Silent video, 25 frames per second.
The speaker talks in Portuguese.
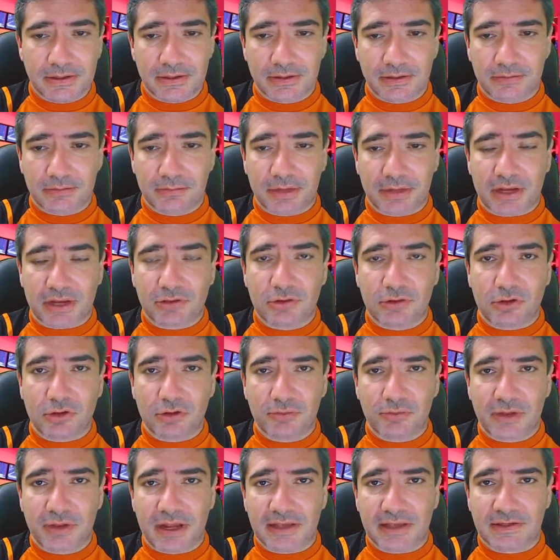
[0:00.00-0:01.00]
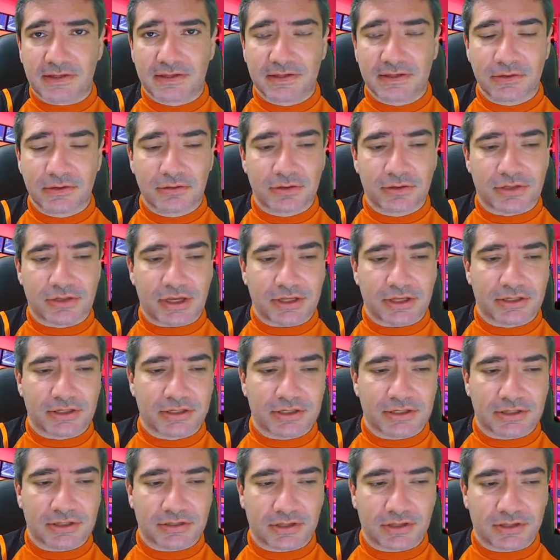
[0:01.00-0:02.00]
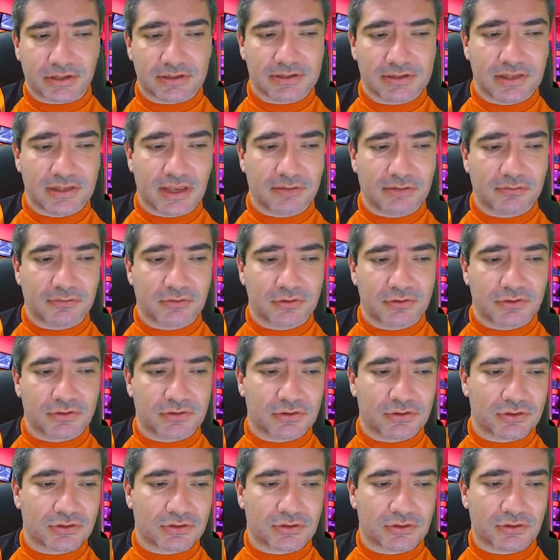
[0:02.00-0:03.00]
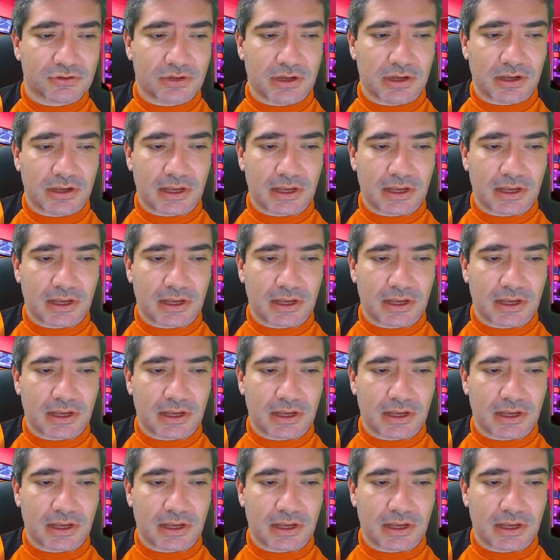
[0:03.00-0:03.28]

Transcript: Para todo o Brasil, gente, nós temos